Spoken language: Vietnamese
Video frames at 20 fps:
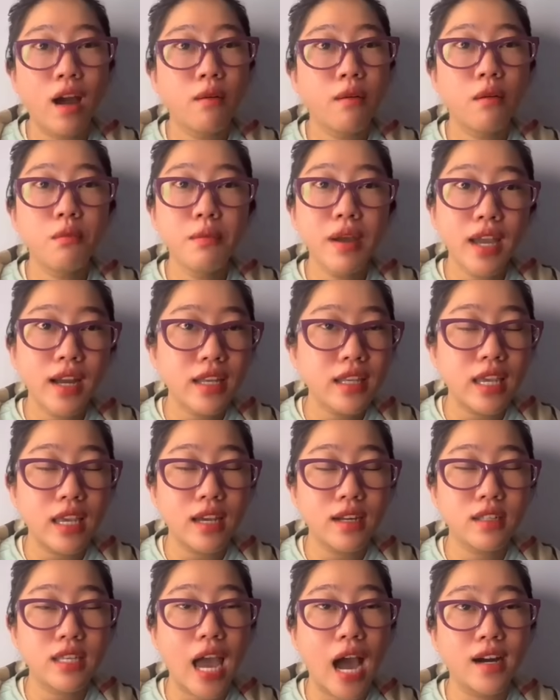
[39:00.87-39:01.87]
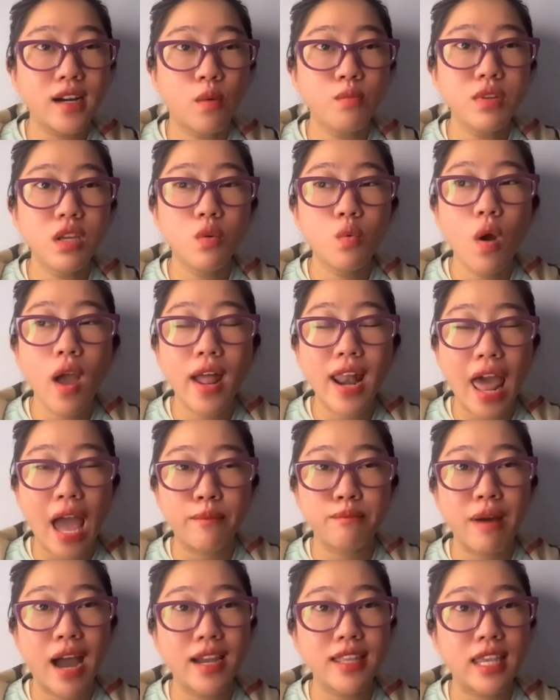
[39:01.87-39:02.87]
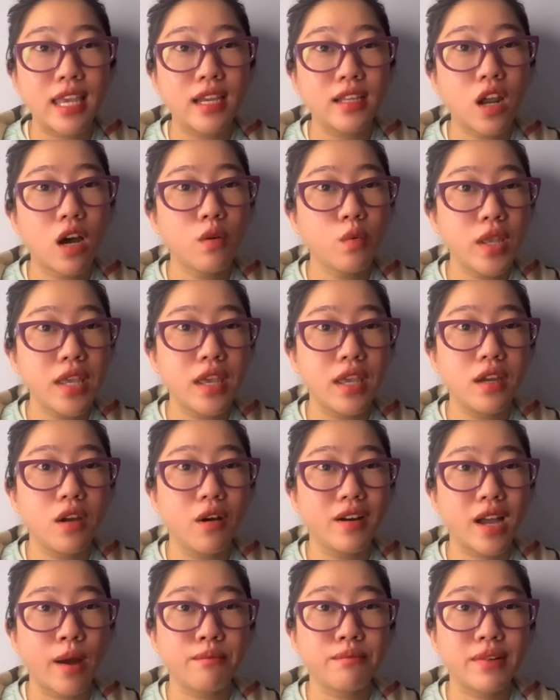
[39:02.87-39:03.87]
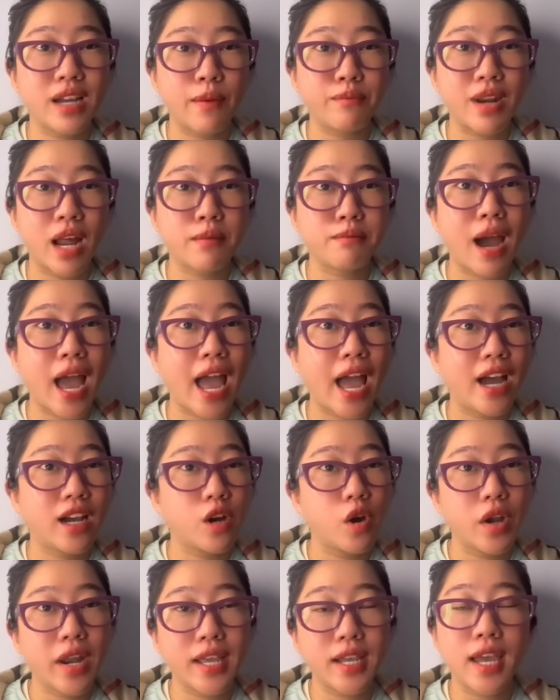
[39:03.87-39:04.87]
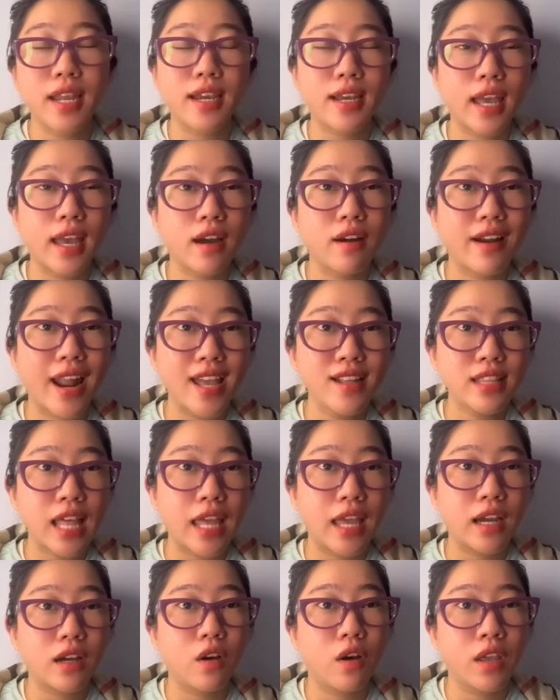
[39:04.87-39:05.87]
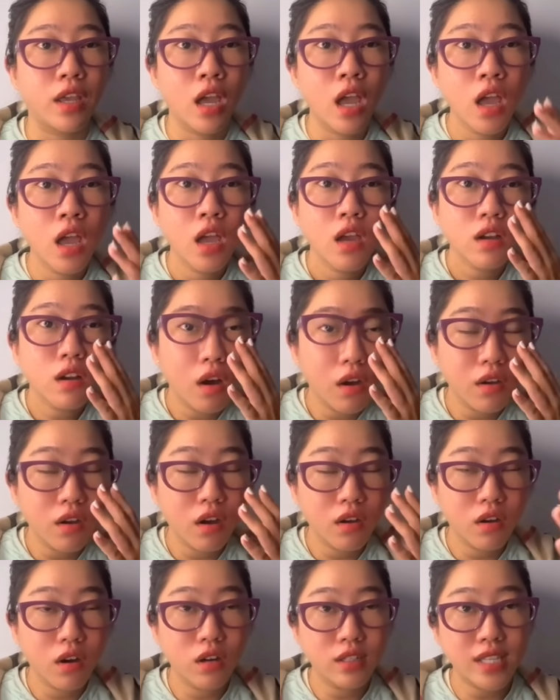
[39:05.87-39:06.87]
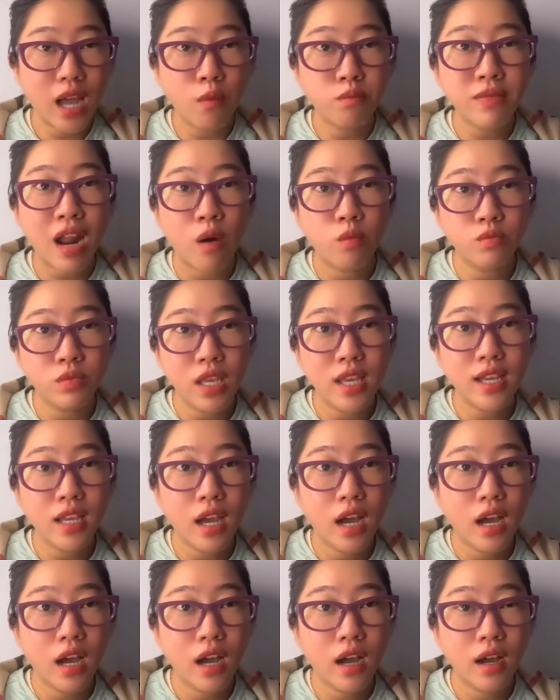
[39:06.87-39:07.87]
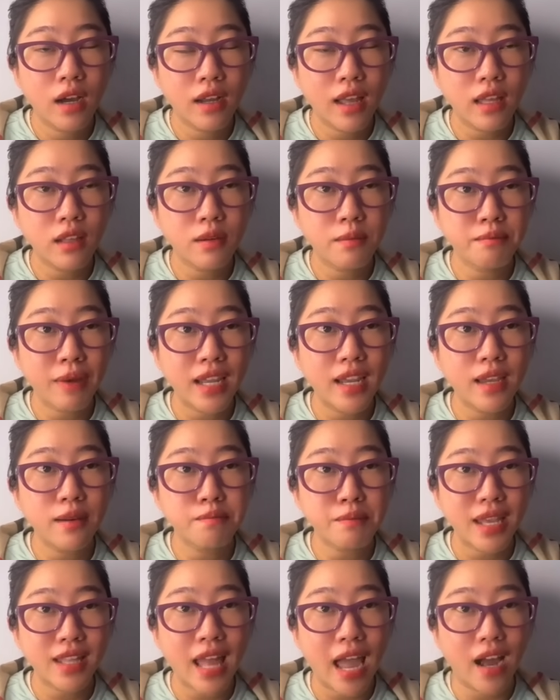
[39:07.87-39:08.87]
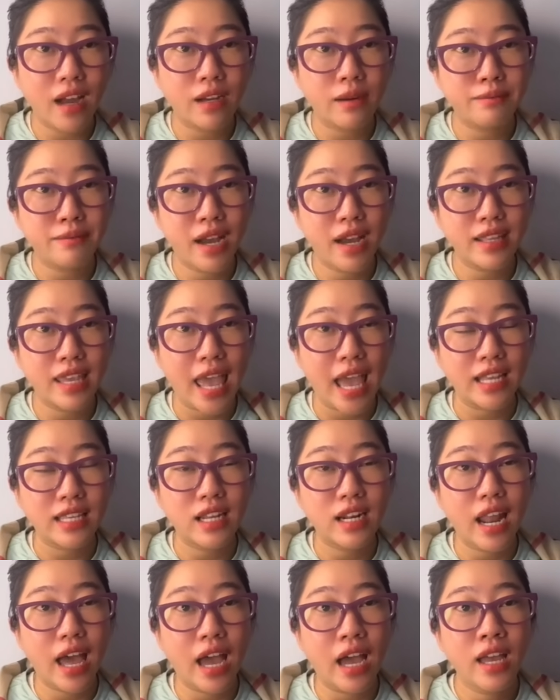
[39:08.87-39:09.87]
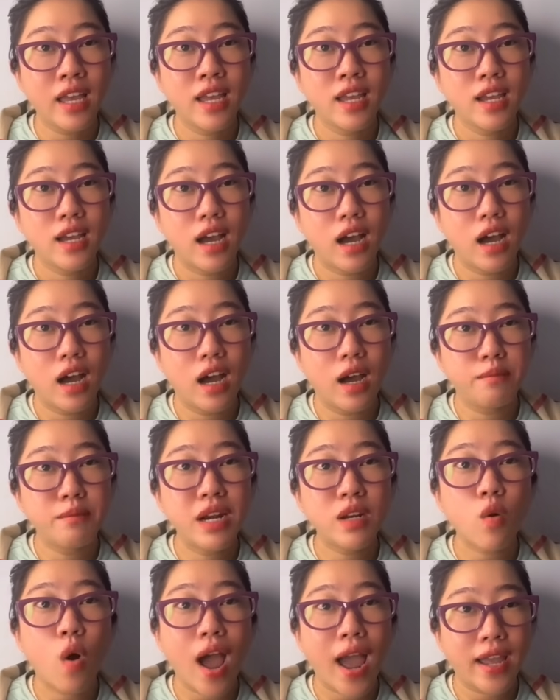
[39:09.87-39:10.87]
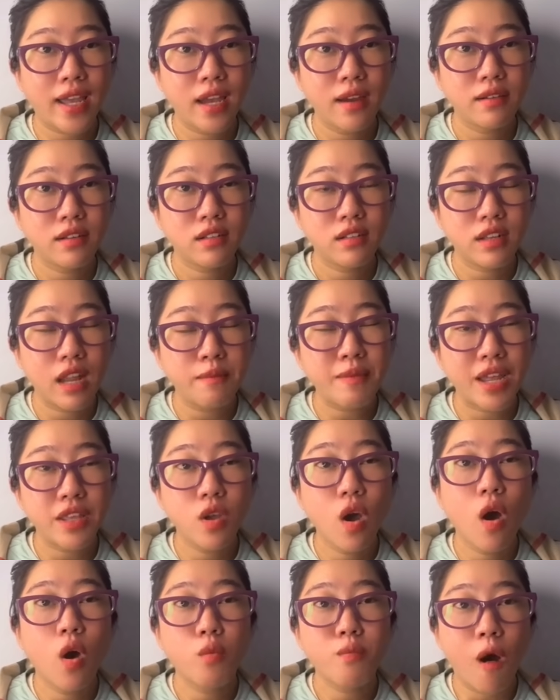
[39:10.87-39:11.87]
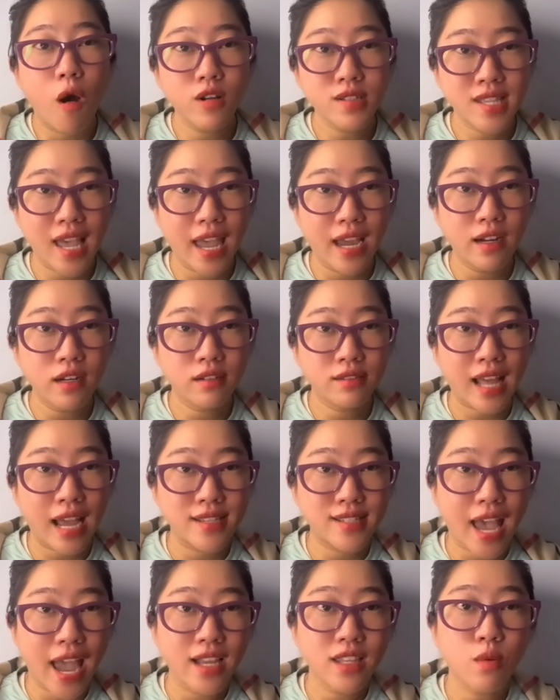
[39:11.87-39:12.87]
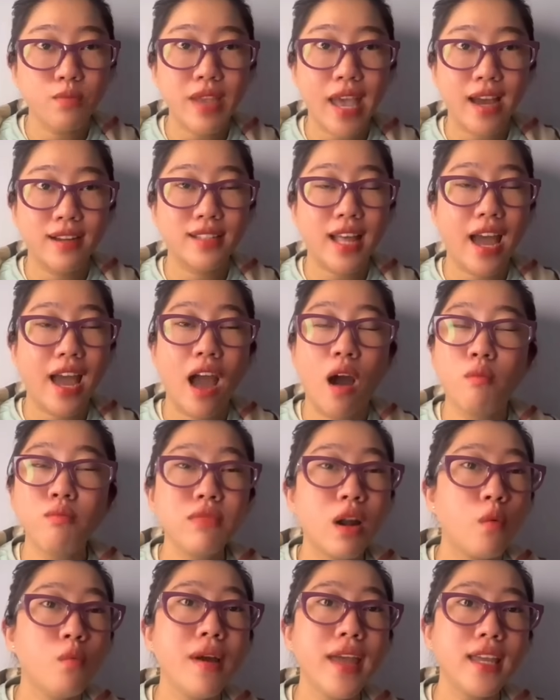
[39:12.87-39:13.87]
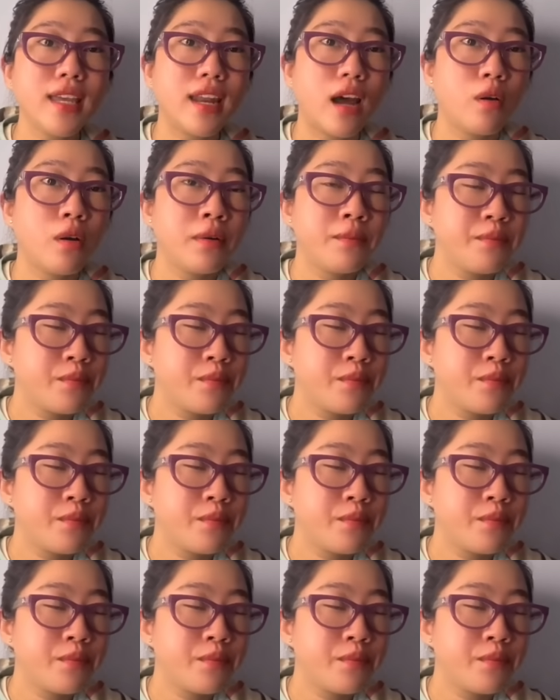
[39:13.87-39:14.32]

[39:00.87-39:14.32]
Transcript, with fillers: ông không biết cái chuyện vợ ông dưới quê làm báo chuyện đó cái gì rồi cặp cặp đàn bà rồi này kia này kia rồi lấy tiền rồi rồi rồi, rồi thông đồng với ờ, cái mấy cái mấy thằng mà dạng như là uh, bên ngoài để mà vô bỏ sản tài sản trong nhà người ta ông đâu biết gì đâu